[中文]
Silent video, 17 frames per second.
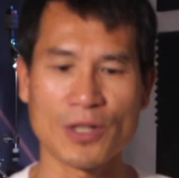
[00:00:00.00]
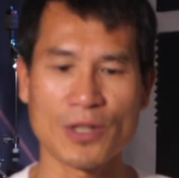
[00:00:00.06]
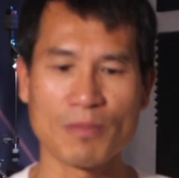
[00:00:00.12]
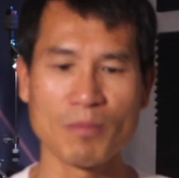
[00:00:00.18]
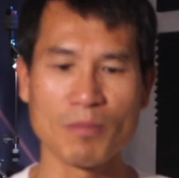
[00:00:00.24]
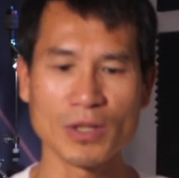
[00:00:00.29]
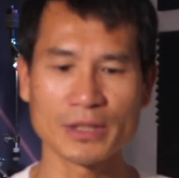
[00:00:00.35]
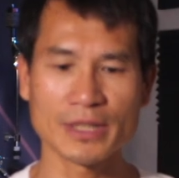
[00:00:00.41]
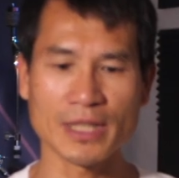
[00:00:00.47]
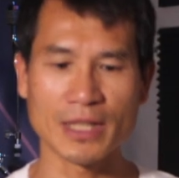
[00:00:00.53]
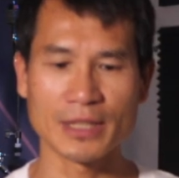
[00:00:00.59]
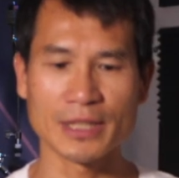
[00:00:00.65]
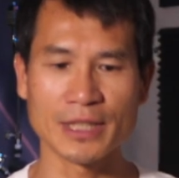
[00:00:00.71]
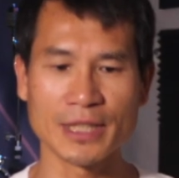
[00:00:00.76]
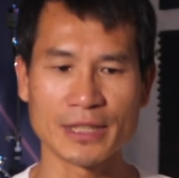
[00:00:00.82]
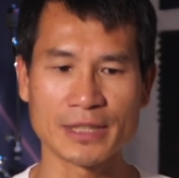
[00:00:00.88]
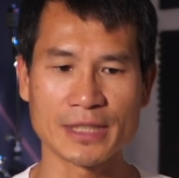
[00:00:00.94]
梦想
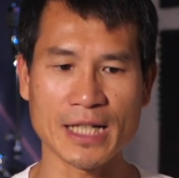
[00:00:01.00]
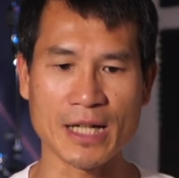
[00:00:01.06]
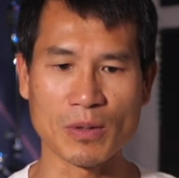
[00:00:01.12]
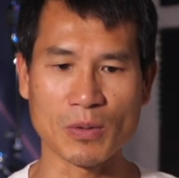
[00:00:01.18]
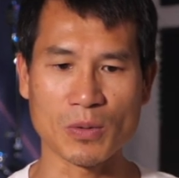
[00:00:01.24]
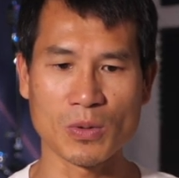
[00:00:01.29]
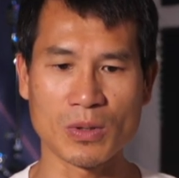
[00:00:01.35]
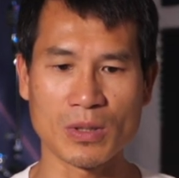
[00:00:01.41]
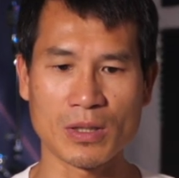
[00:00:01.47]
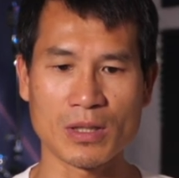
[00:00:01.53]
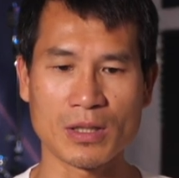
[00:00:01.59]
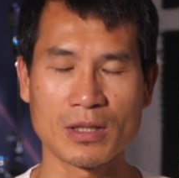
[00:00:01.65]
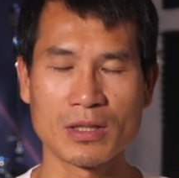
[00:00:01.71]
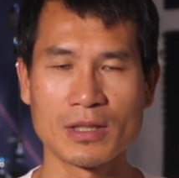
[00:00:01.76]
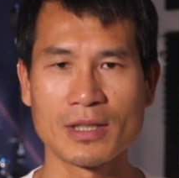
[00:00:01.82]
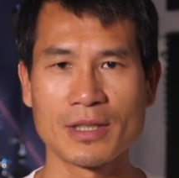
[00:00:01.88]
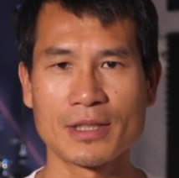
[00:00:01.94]
也讲过，
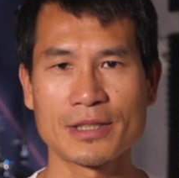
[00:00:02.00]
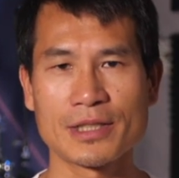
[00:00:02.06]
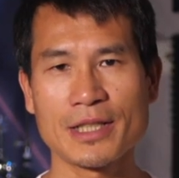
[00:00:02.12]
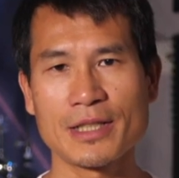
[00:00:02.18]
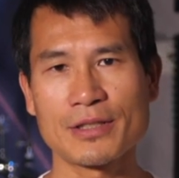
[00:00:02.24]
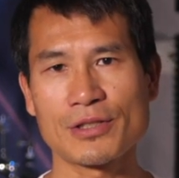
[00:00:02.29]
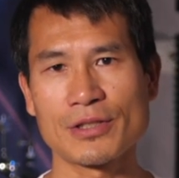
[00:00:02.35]
现